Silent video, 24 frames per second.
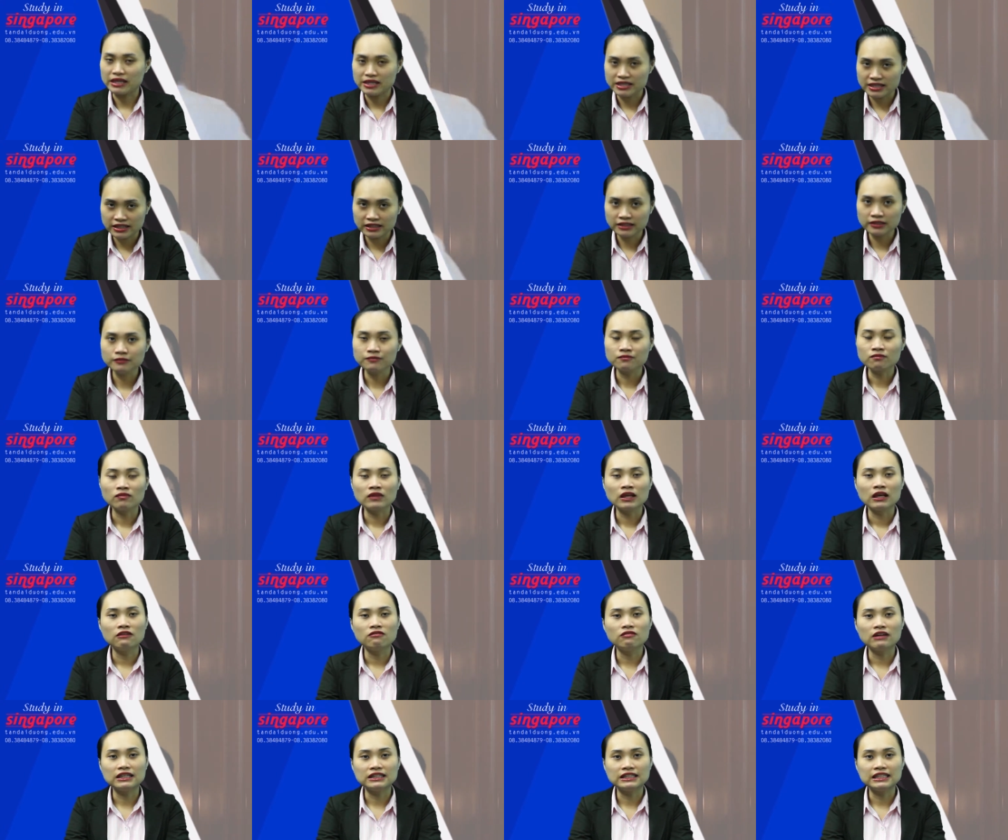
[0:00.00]
0838484879
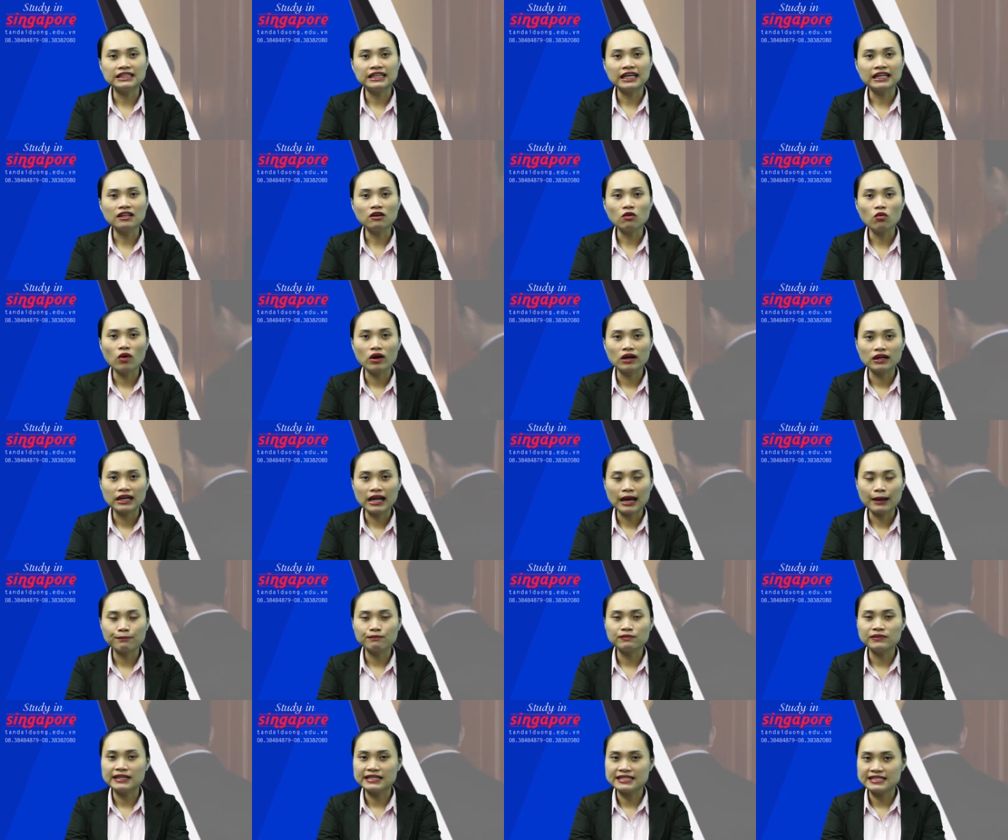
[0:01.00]
và chi nhánh ở quận
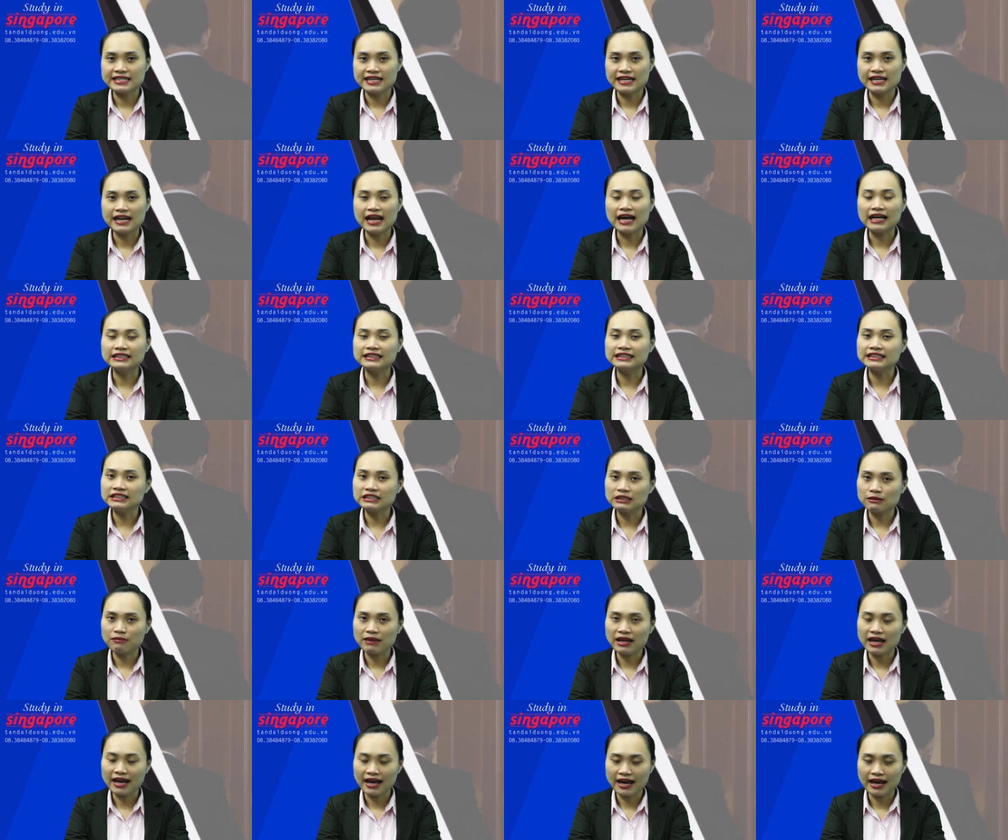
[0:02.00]
5 địa chỉ là
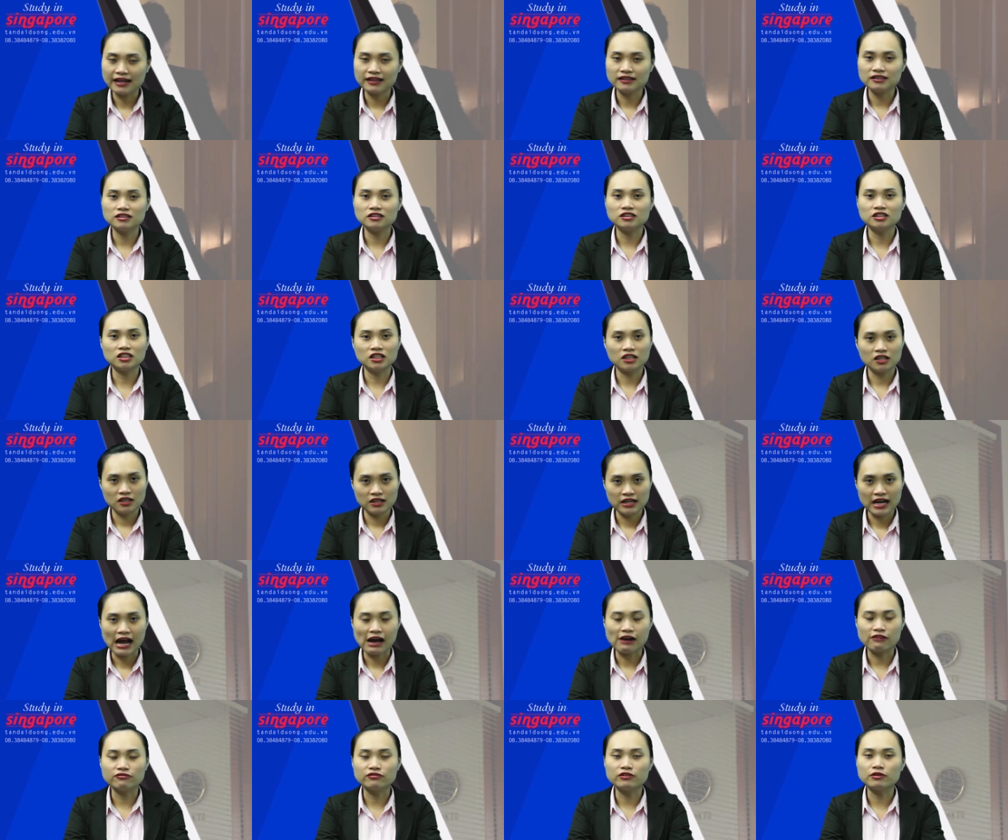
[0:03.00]
902 đường Trần Hưng
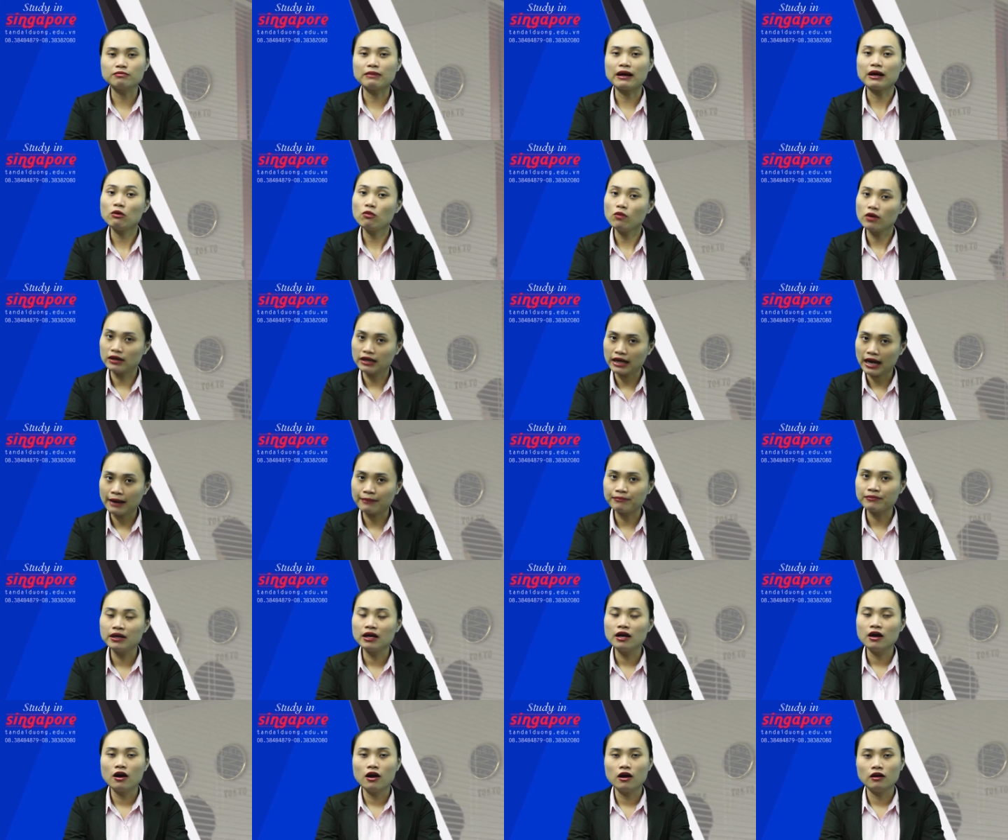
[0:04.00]
Đạo phường 7 quận 5
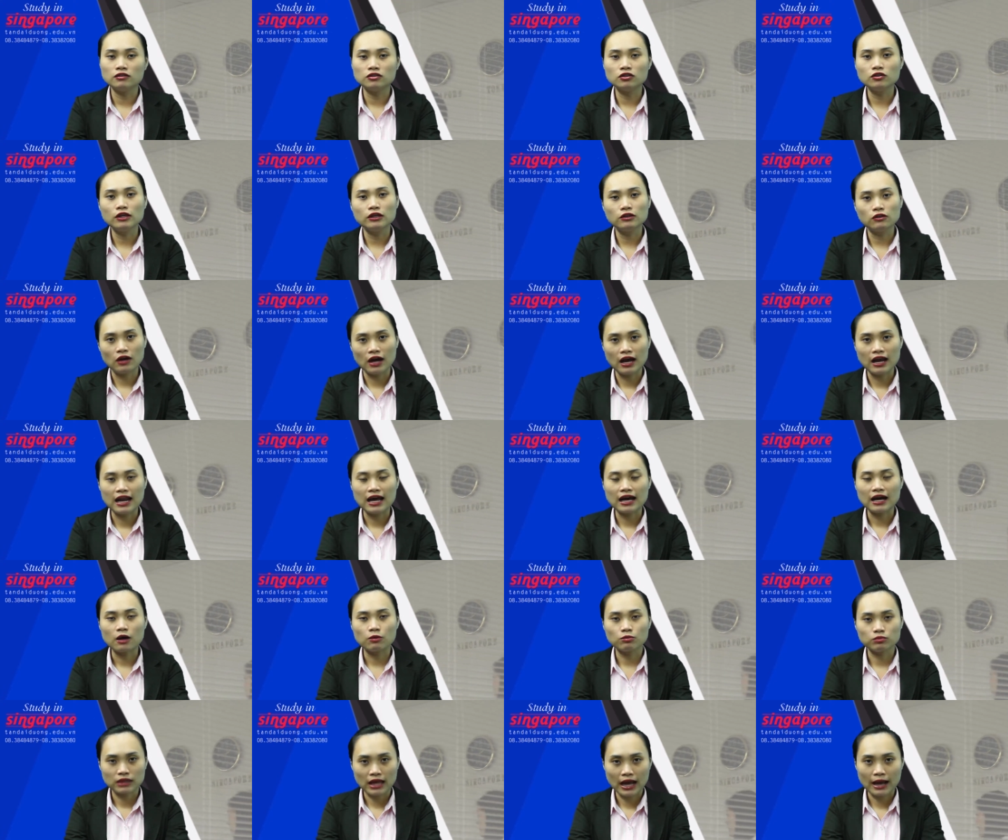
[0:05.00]
Số điện thoại là
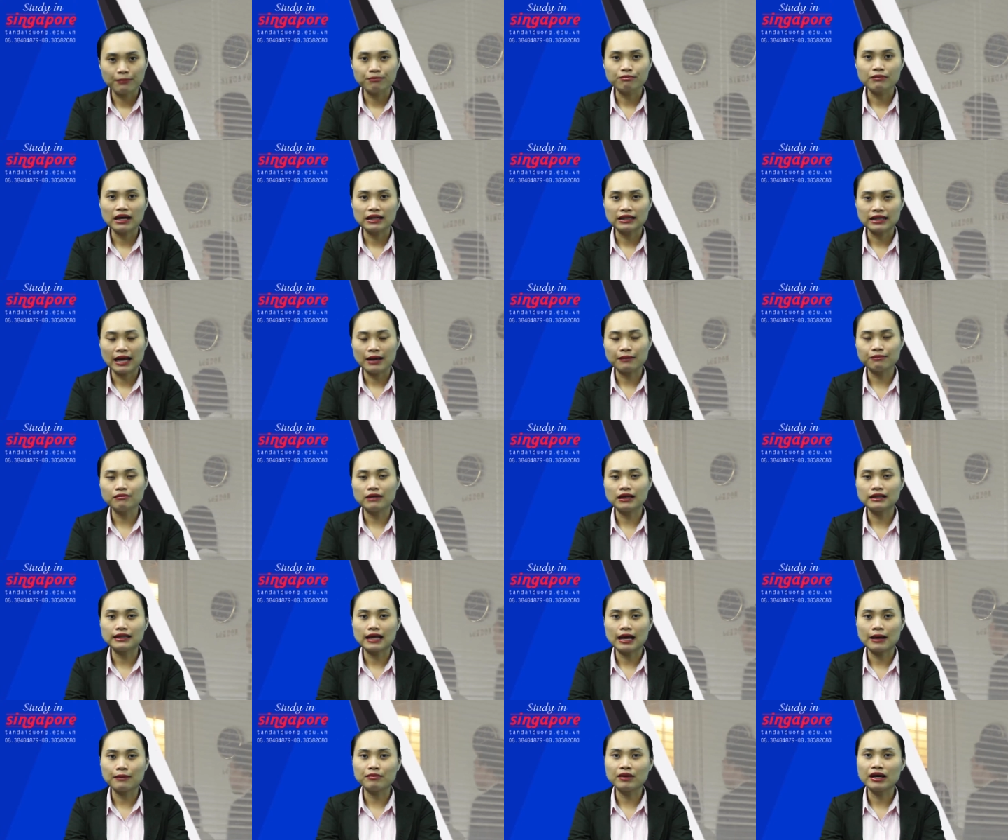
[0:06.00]

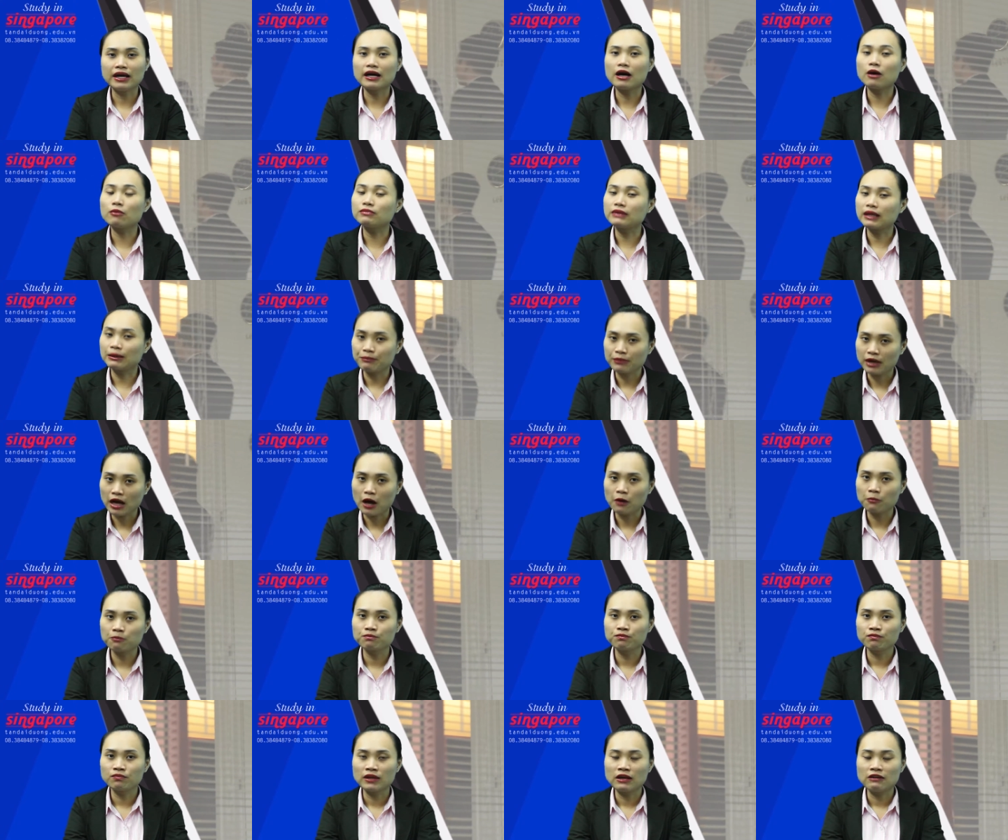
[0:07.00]
0838382080
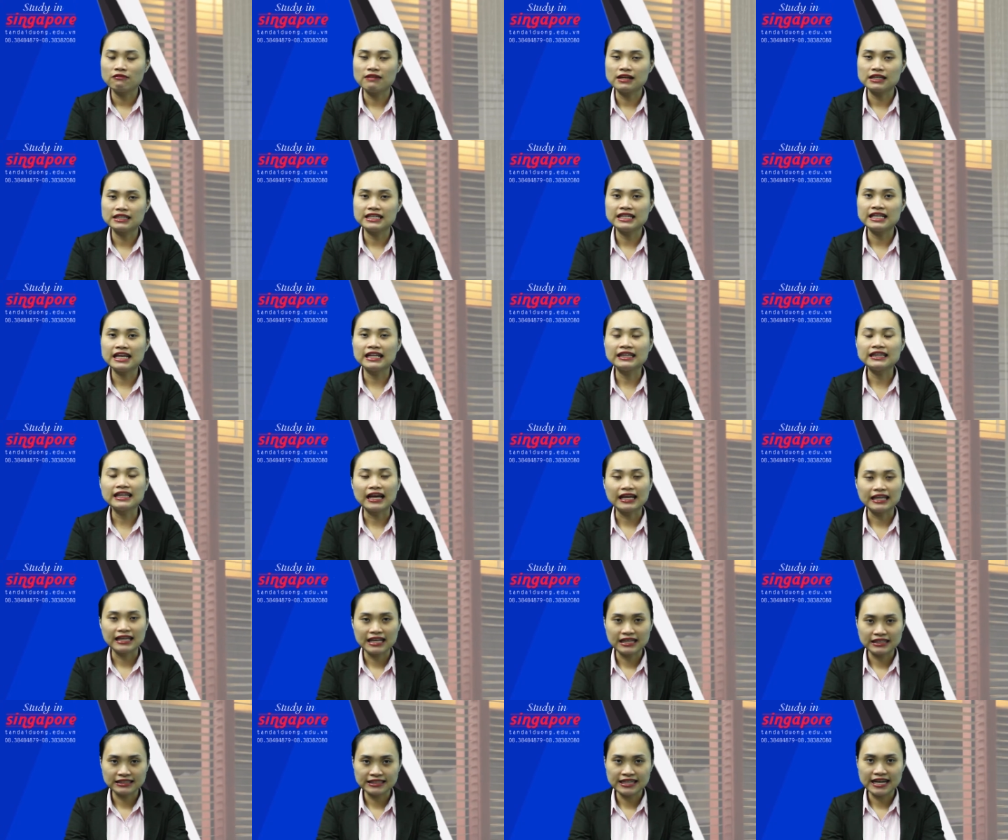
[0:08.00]
và chi nhánh tại
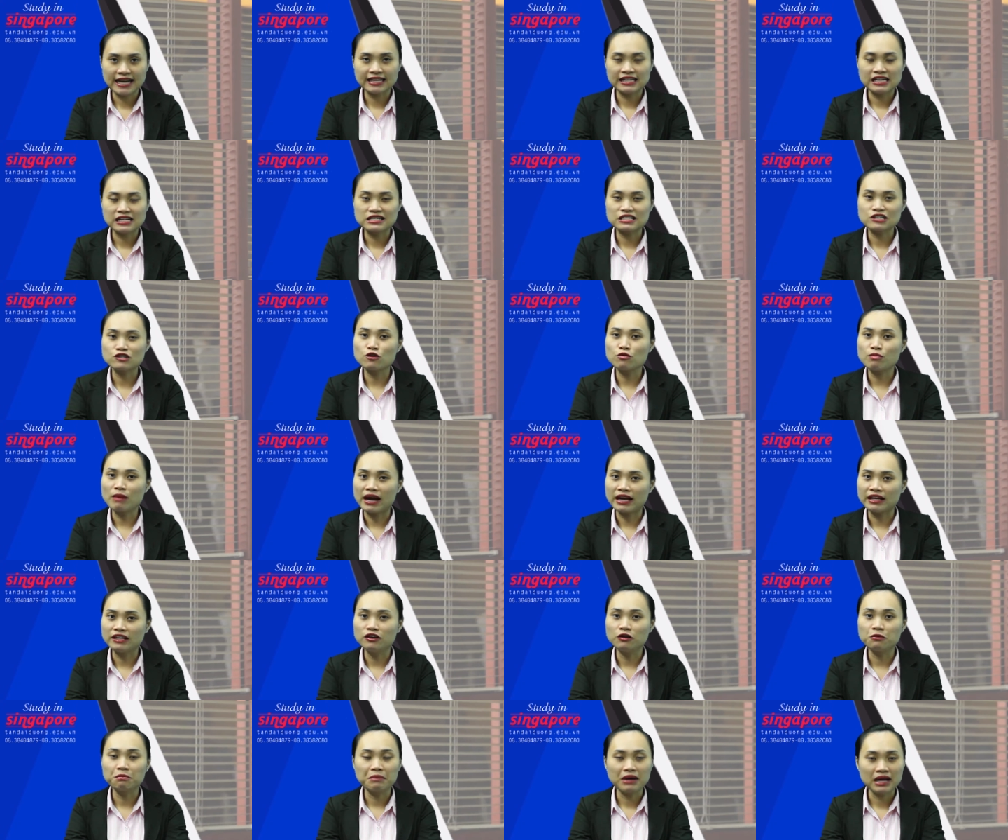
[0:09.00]
Nha Trang là số 7
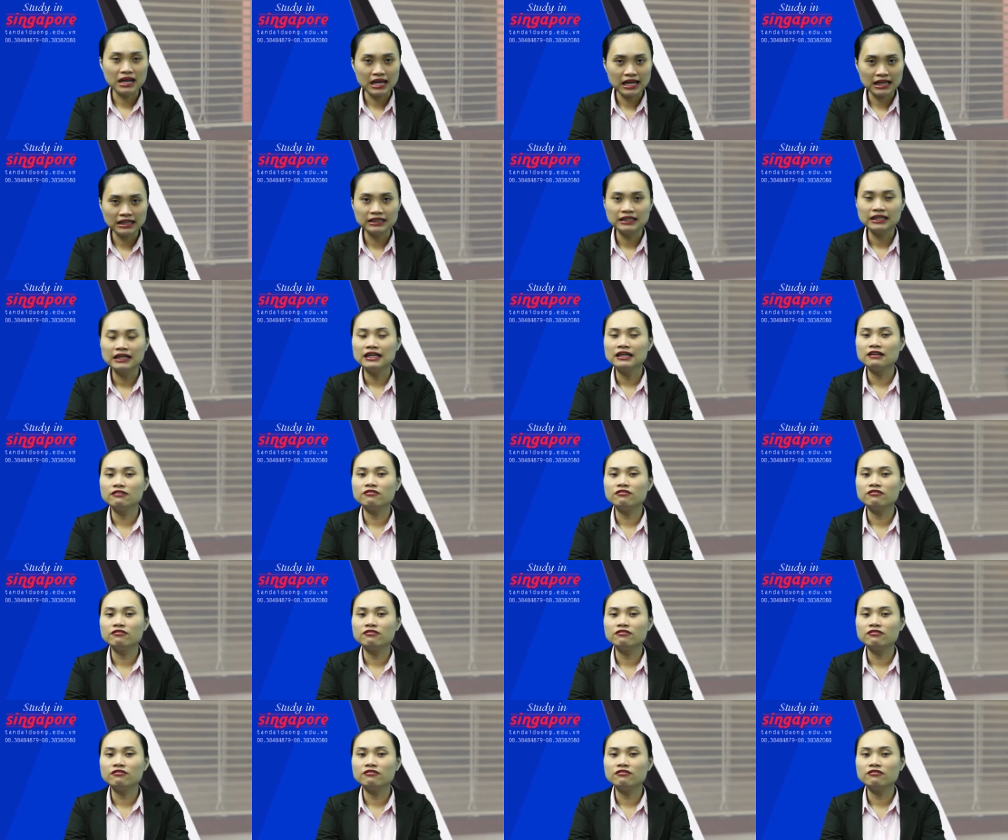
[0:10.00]
đường Mê Linh,